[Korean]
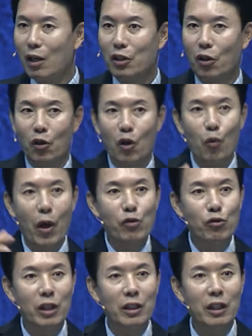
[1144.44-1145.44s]
여러
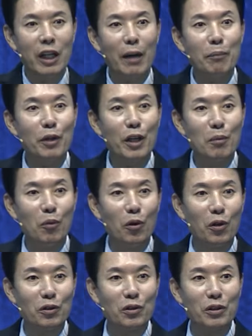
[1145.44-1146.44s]
외국인들이 함께
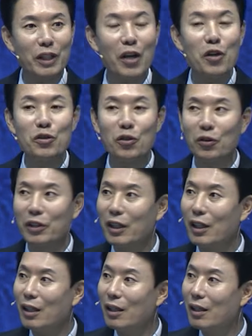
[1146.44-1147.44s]
모여서
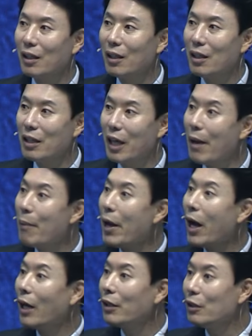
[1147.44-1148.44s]
자연스럽게
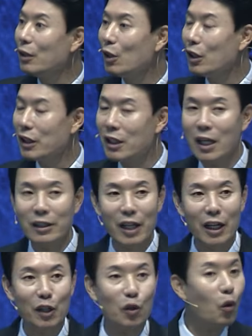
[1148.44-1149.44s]
예배하는
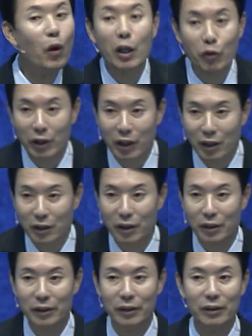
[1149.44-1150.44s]
신앙생활하는 교회가 됐다는
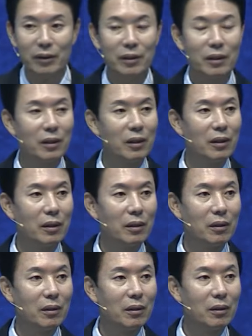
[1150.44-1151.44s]
얘기예요.
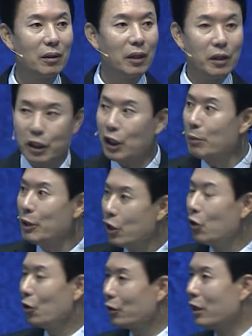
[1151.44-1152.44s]
지금은
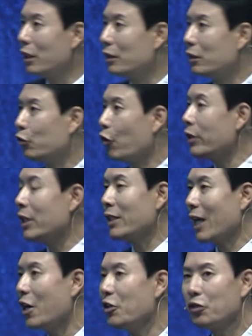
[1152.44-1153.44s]
이런 것들이 굉장히
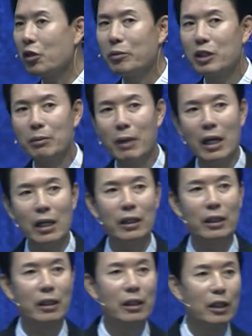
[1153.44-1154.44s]
자연스럽지만